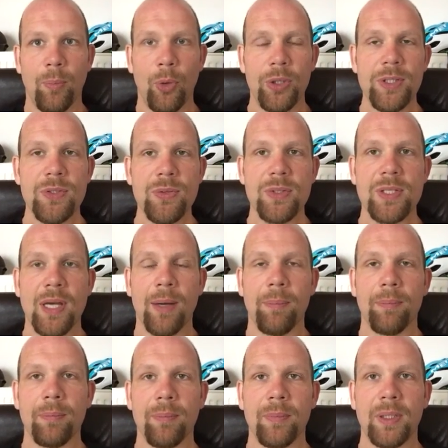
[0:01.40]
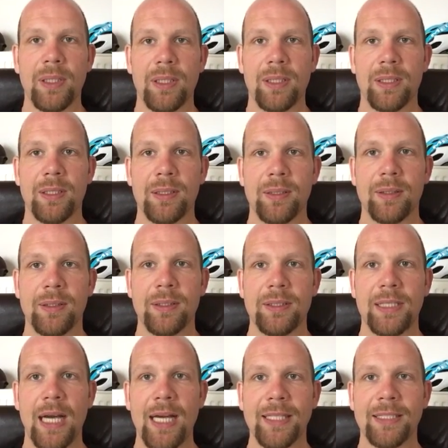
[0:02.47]
Moin zusammen. Äh,
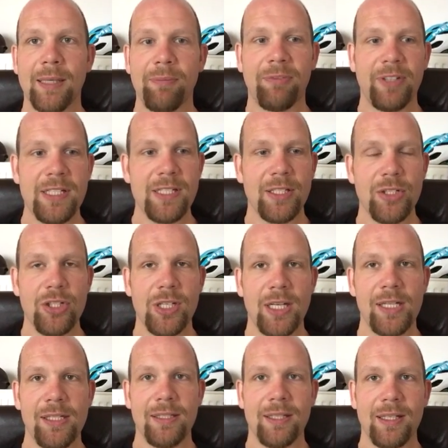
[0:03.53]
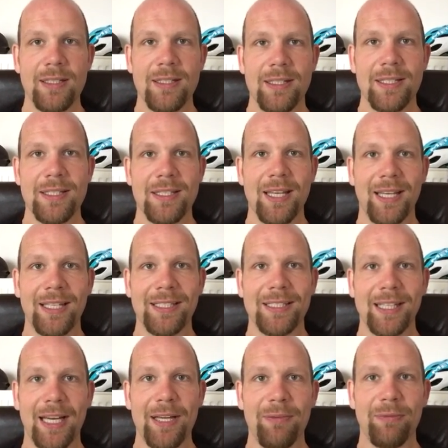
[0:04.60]
ja, ich habe festgestellt, dass ich seit
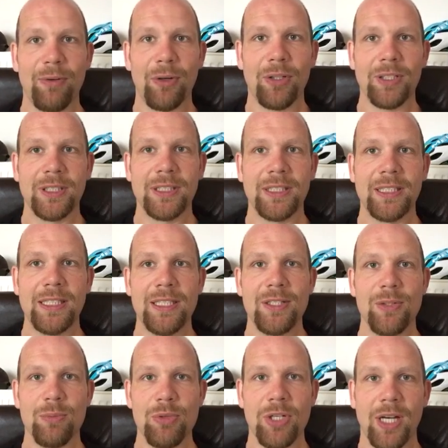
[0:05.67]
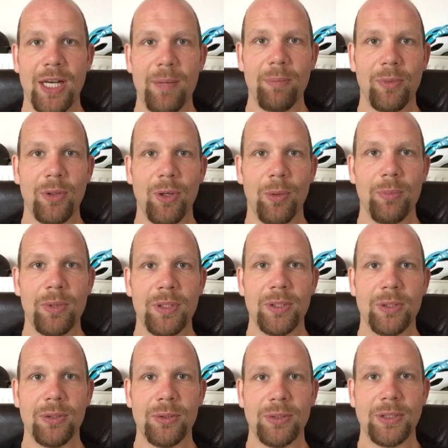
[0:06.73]
drei Wochen nicht zum Schreiben
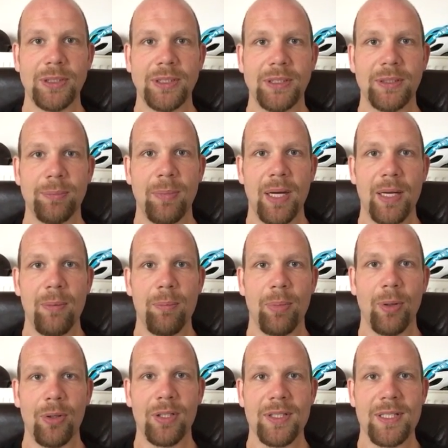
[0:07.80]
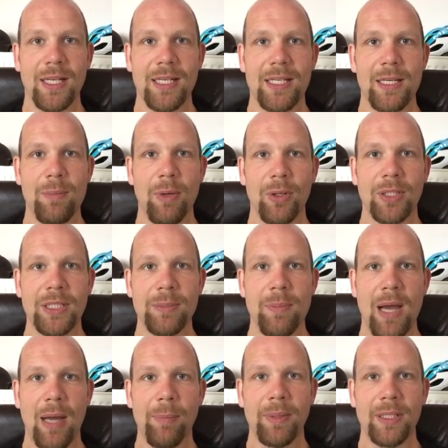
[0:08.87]
komme und mein Blog seitdem auch nicht
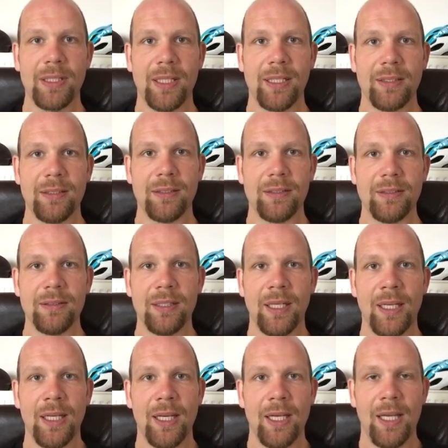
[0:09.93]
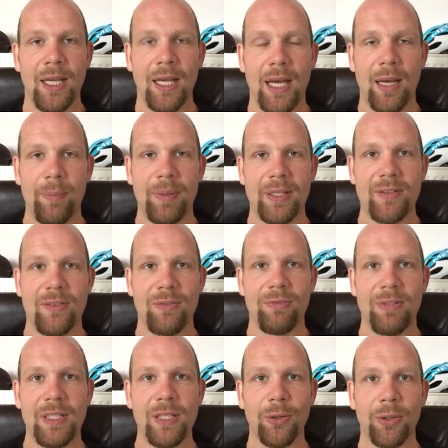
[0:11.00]
mehr abgedatet ist. Habe jetzt
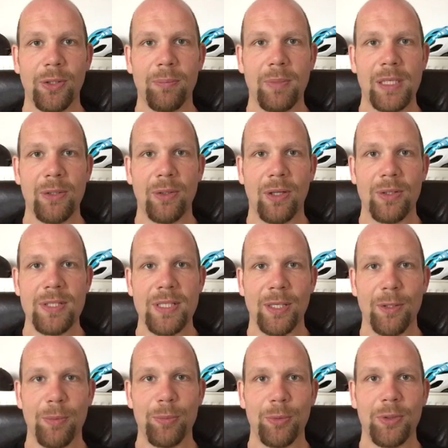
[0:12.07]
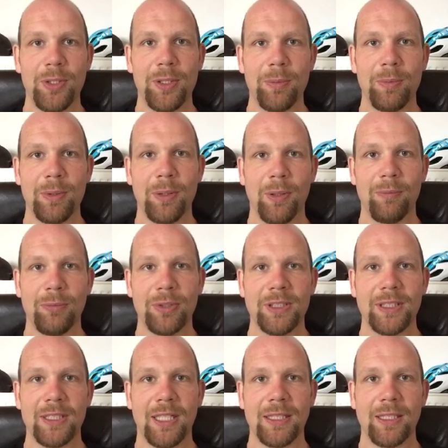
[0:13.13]
viele Rückmeldungen aus der Community bekommen, wo
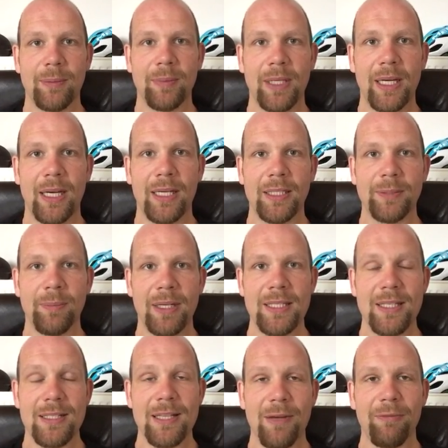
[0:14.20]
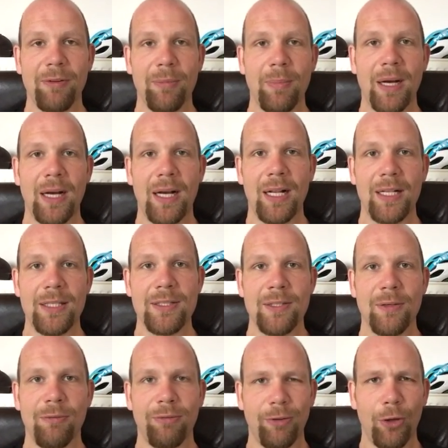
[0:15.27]
ich gedacht habe, naja, ich mache es jetzt einfach mal als
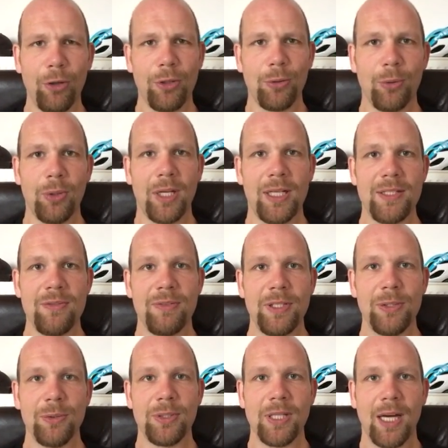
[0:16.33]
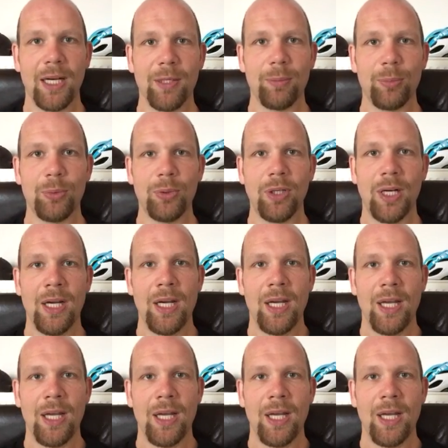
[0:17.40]
Vlog oder als Videotagebuch